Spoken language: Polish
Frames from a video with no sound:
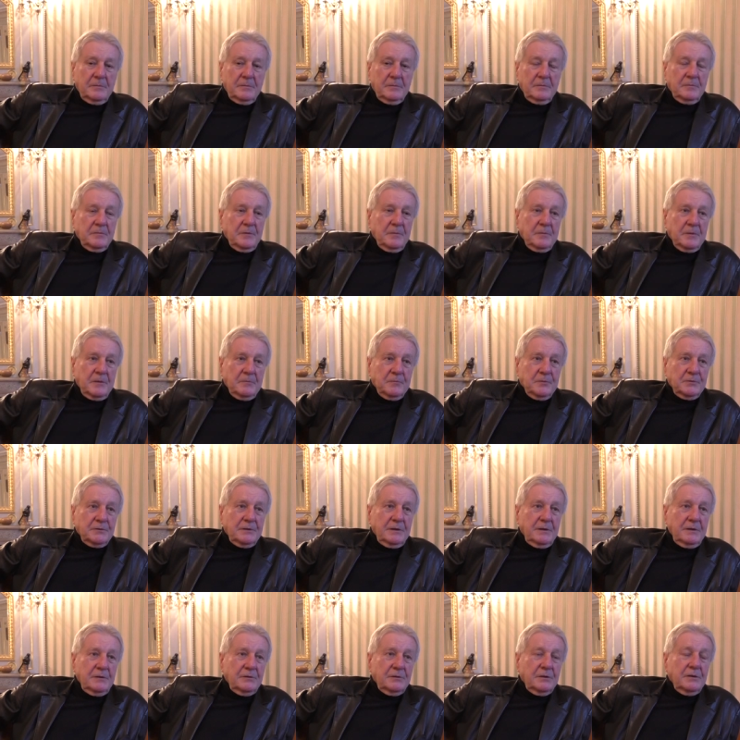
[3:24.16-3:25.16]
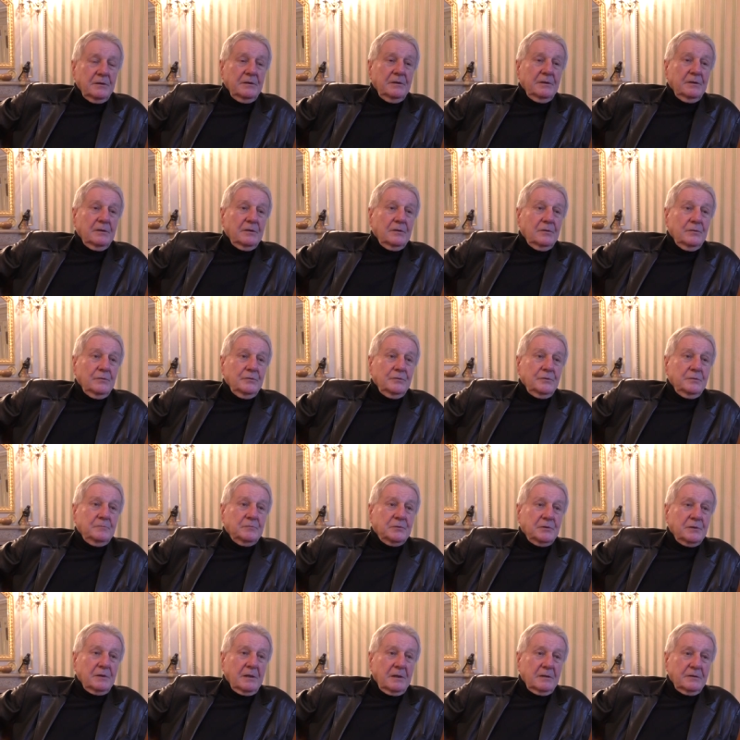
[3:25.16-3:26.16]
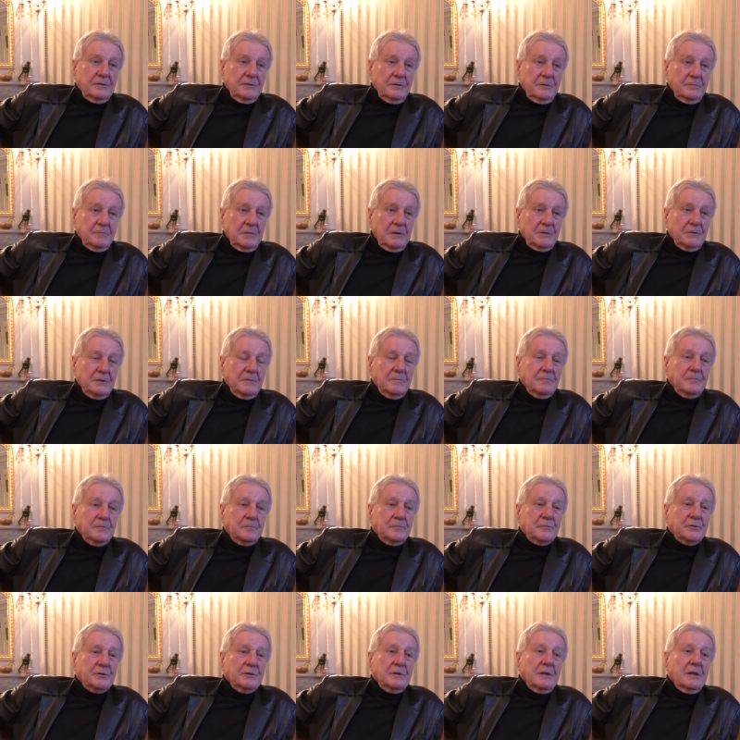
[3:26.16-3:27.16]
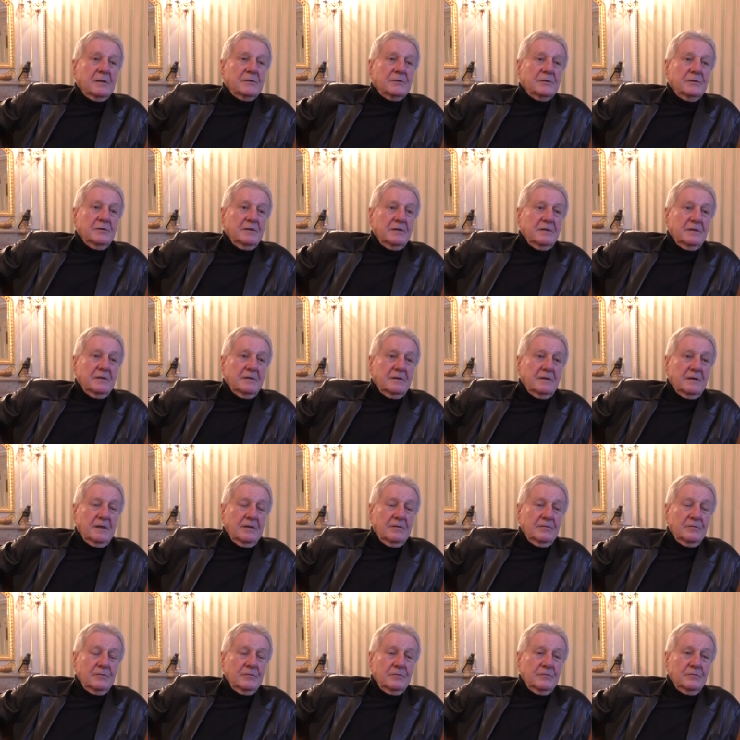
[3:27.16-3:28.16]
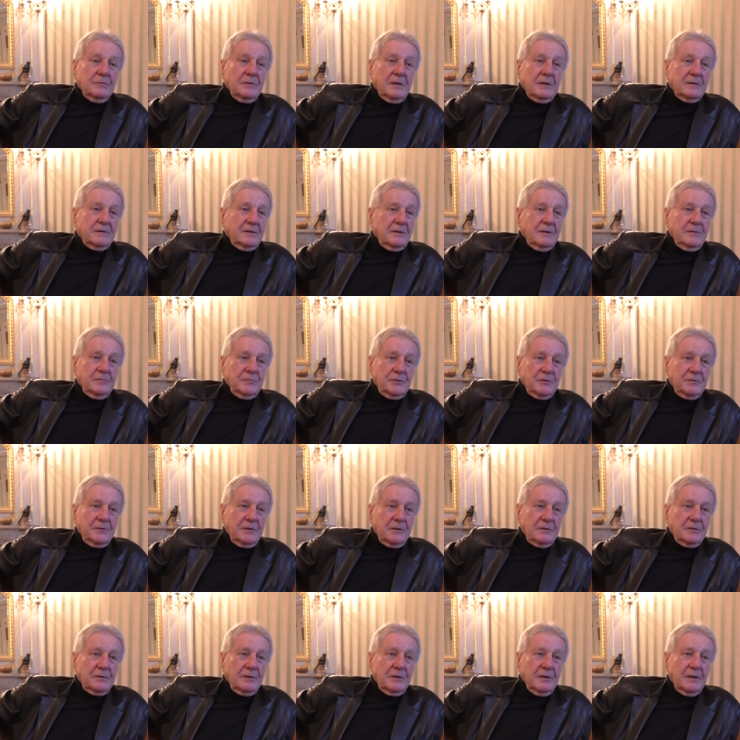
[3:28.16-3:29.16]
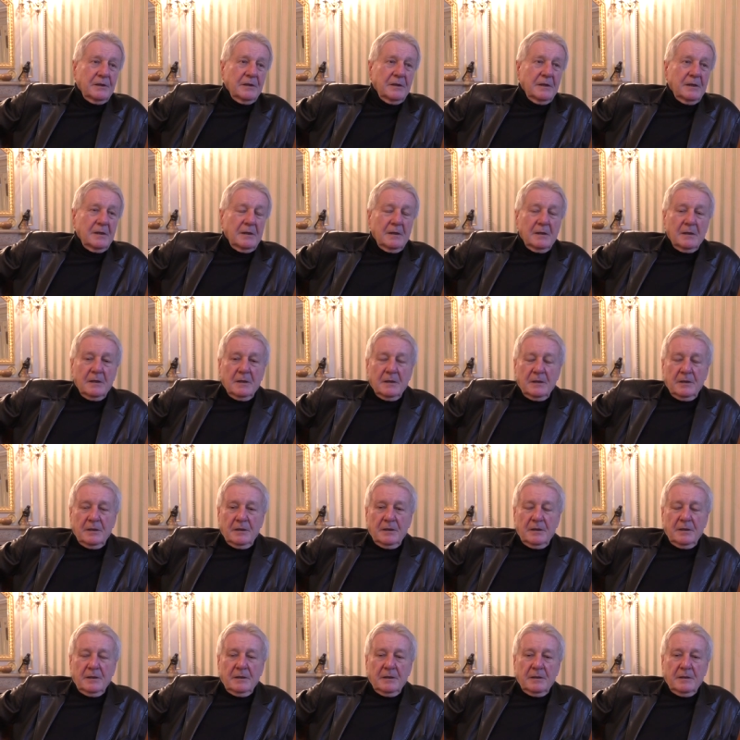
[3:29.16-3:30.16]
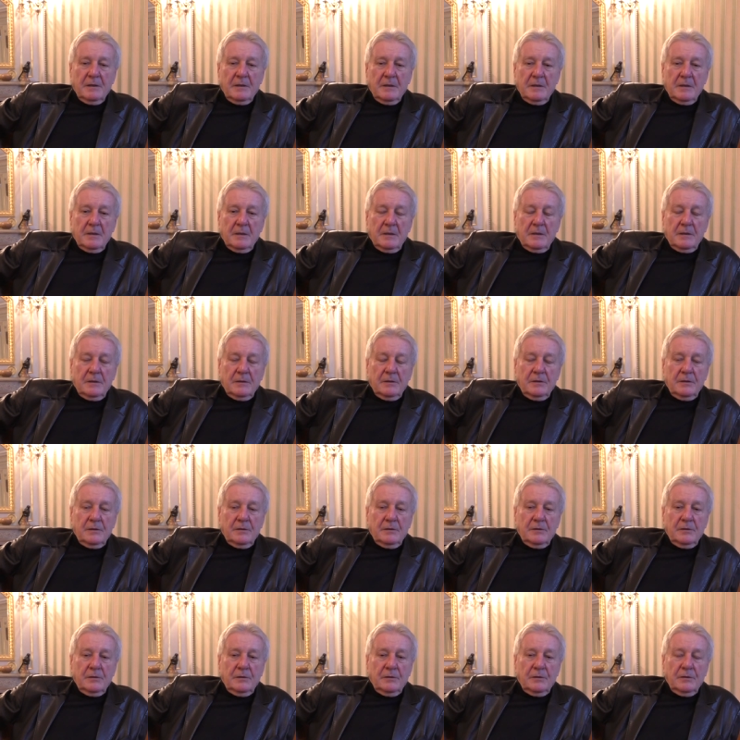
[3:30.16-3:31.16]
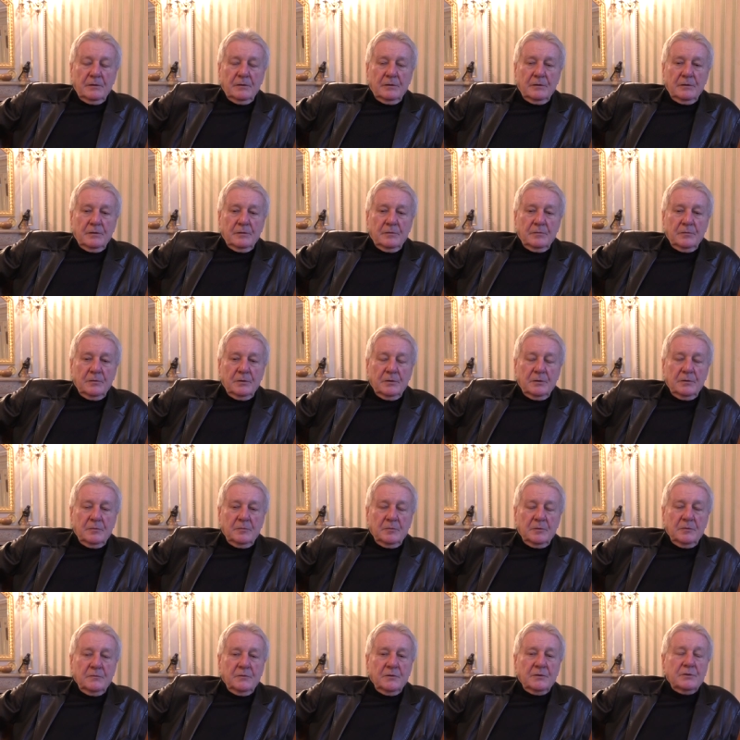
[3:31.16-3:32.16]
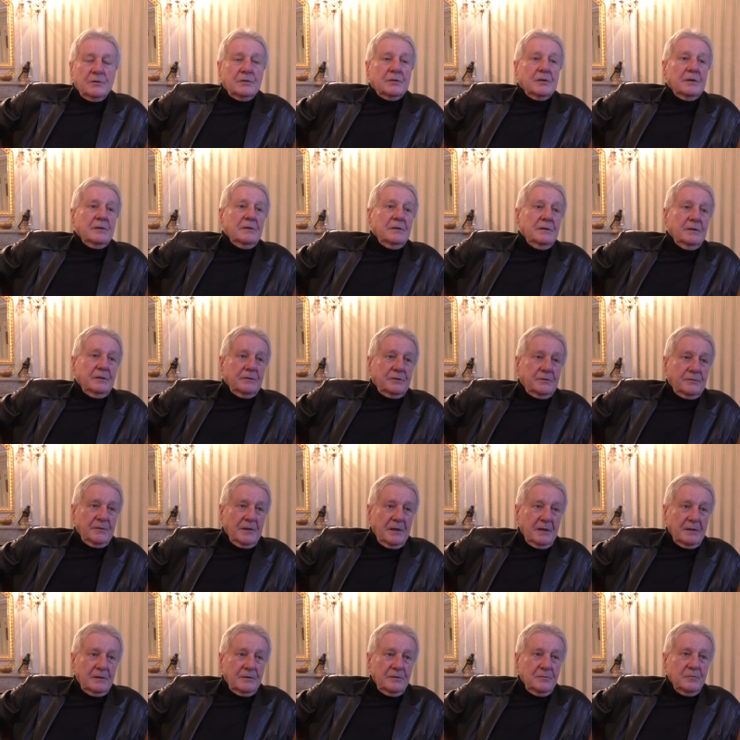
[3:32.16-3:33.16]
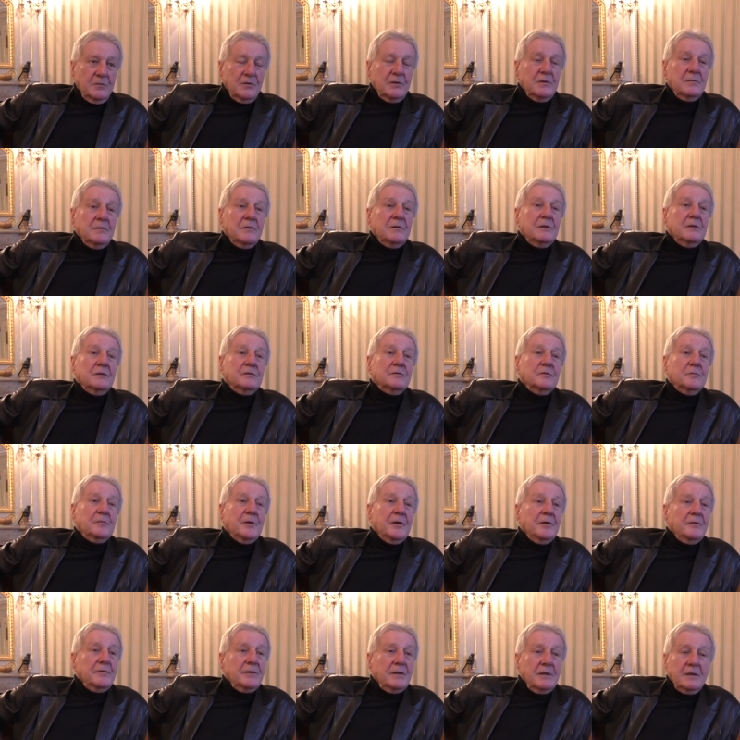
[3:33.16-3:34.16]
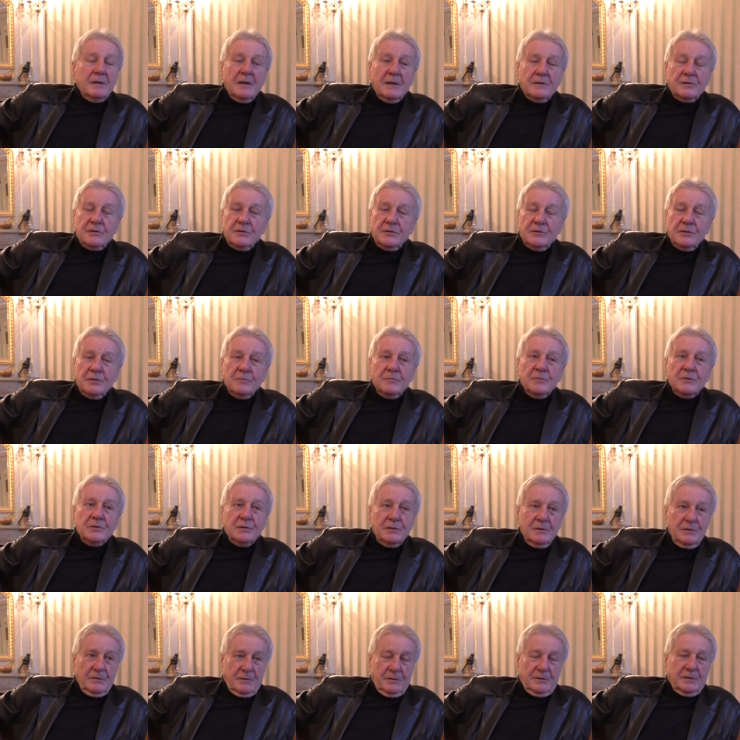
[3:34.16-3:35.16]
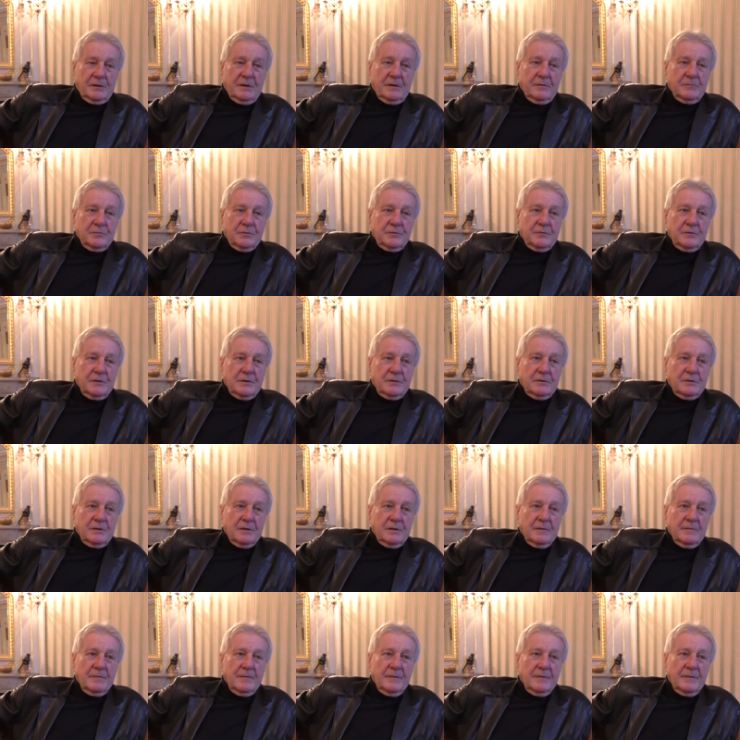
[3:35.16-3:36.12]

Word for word: Wie pan, poznaje się innych ludzi, przyjaźnie, ma się przyjaźnie na ogół na całym świecie e, i, i, i, i widzi się inny świat i zupełnie inaczej się myśli o całym świecie.